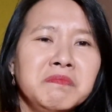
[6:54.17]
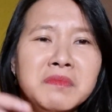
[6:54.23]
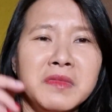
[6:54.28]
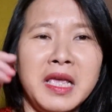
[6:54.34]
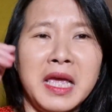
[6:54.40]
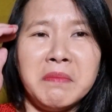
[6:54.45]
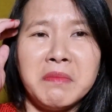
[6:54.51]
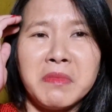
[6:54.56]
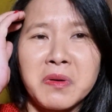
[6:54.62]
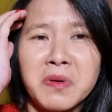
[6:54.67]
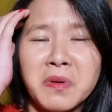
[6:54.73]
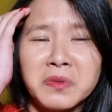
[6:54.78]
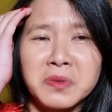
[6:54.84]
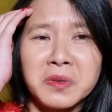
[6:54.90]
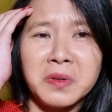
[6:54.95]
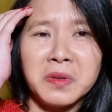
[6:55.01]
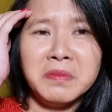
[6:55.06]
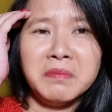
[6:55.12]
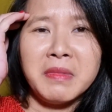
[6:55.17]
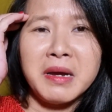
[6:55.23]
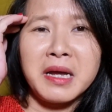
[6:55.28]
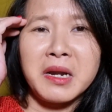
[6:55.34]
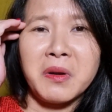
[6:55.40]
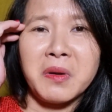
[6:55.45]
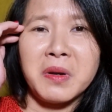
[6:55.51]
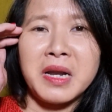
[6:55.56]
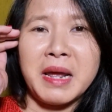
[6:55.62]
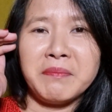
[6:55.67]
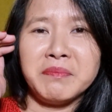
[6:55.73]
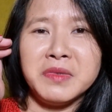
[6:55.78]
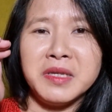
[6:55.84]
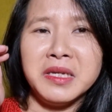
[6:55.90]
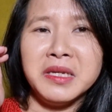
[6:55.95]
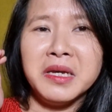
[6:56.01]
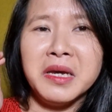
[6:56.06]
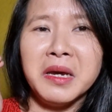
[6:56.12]
vậy mà con tưởng ba rồi làm
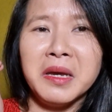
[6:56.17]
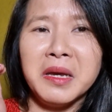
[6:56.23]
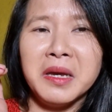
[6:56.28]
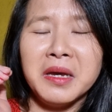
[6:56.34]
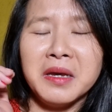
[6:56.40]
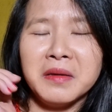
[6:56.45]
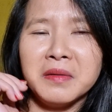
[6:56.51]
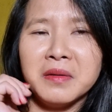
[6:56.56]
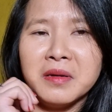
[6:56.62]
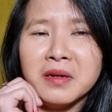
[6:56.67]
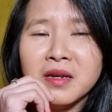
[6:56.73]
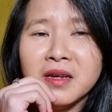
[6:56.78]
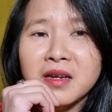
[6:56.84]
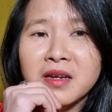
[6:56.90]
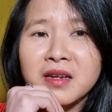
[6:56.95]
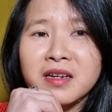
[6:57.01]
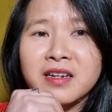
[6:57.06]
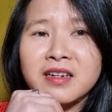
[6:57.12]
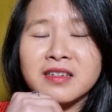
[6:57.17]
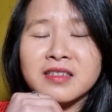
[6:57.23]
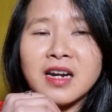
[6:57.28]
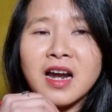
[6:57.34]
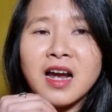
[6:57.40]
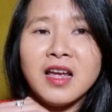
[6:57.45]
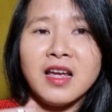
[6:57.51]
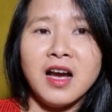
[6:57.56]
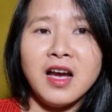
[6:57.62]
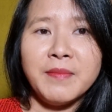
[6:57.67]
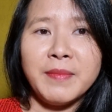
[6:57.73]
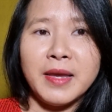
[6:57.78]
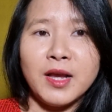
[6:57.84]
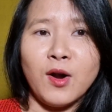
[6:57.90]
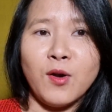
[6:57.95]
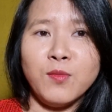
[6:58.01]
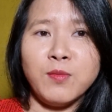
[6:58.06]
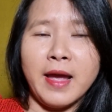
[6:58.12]
chuyện kia trời ơi mày
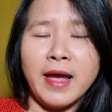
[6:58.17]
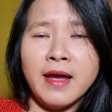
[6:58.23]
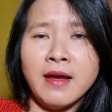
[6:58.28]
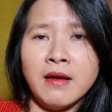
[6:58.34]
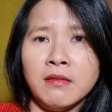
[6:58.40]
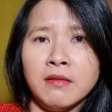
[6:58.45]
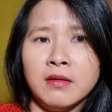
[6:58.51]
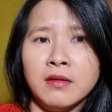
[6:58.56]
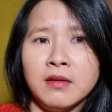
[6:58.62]
khùng á